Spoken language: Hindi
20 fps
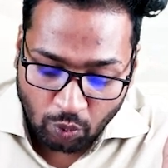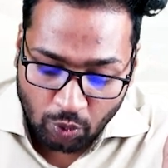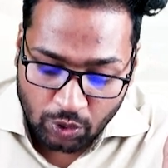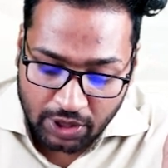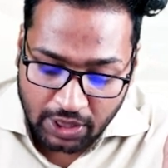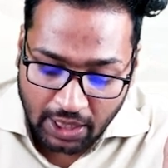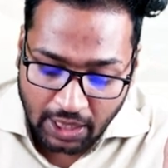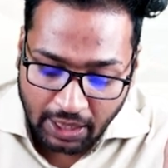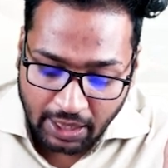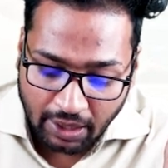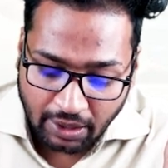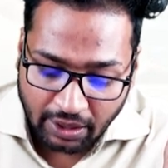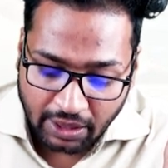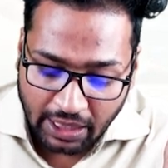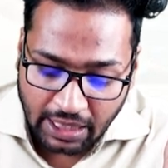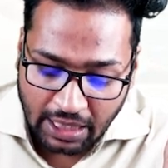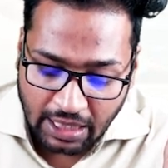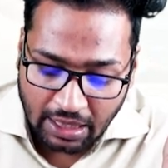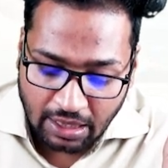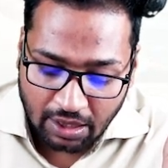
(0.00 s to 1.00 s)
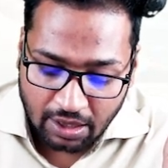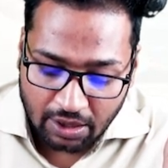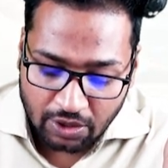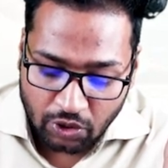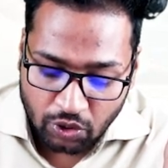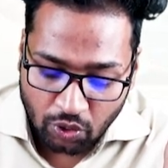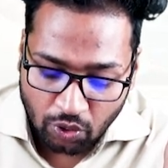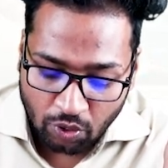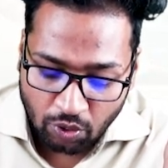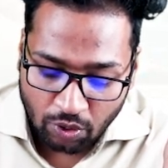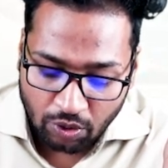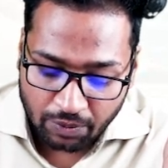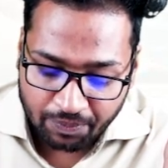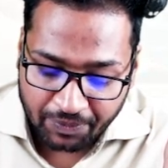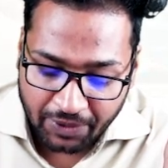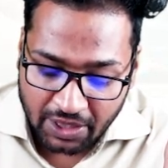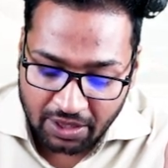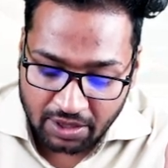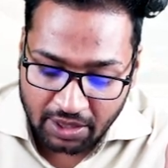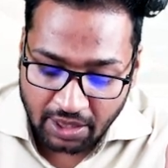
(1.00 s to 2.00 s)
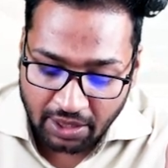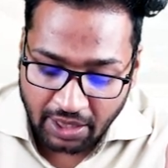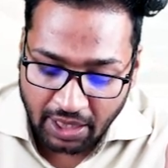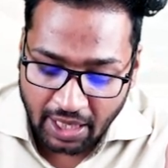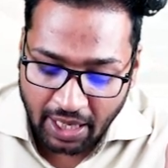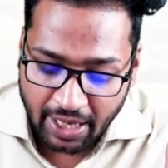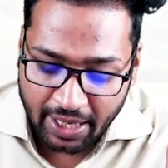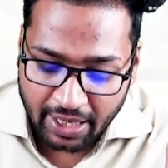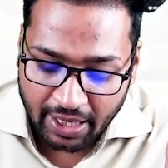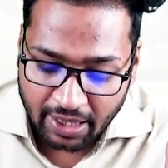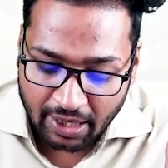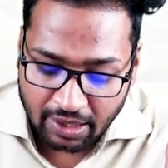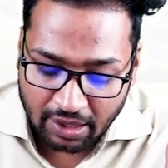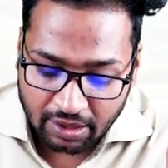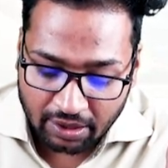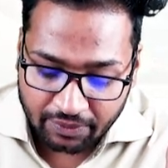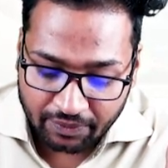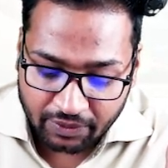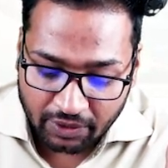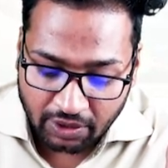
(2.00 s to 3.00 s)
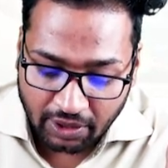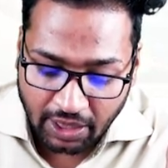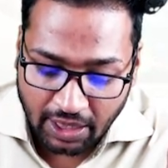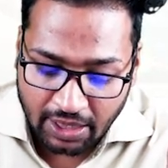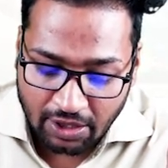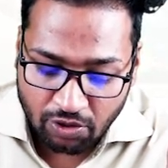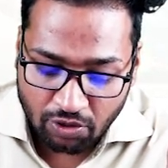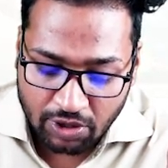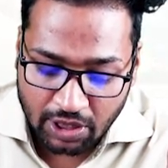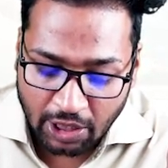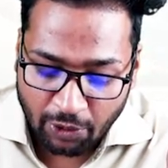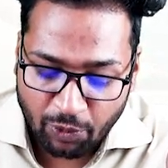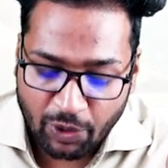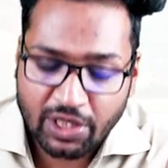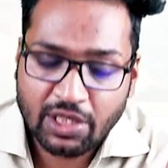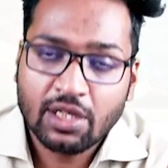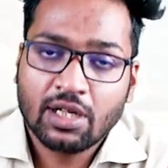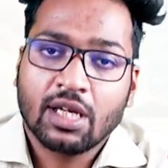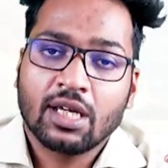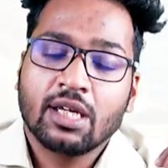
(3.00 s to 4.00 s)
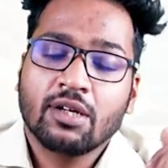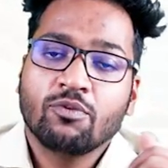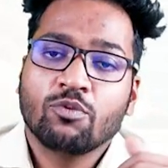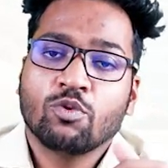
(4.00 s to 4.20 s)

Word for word: उसके लिए तीन जो स्थितियां हैं तीन जो सिचुएशन है